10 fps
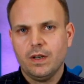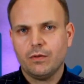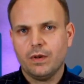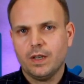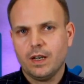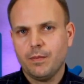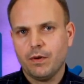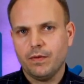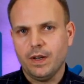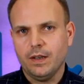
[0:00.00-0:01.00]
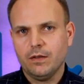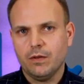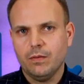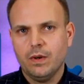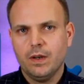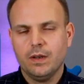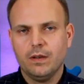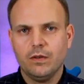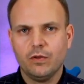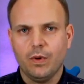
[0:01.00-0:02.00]
dla których takie porównania są
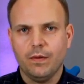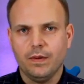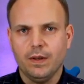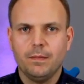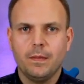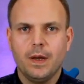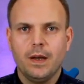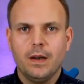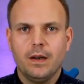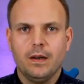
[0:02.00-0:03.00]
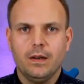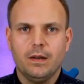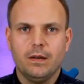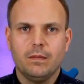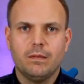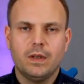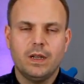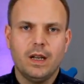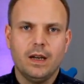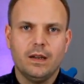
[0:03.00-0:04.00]
dosłowne.
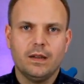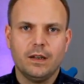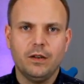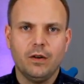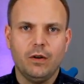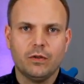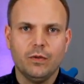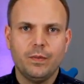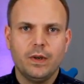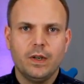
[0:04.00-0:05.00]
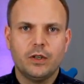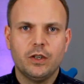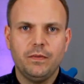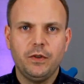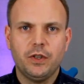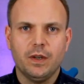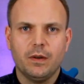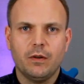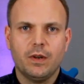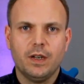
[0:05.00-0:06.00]
Dla takich osób
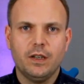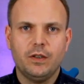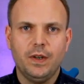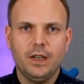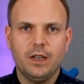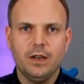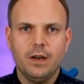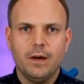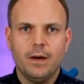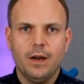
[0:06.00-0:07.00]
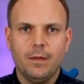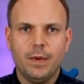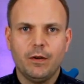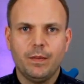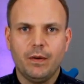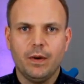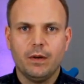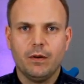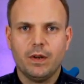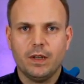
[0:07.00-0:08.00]
rzeczywiście konkretne dźwięki będą
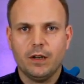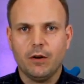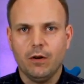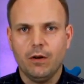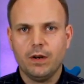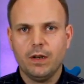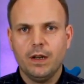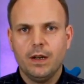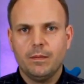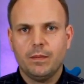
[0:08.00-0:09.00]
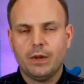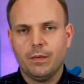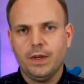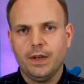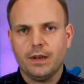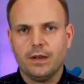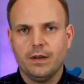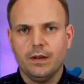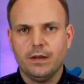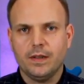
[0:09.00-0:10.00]
miały konkretne kolory, podobnie jak
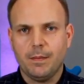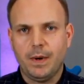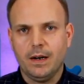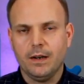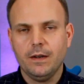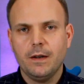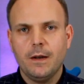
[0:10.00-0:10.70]
e, zapachy,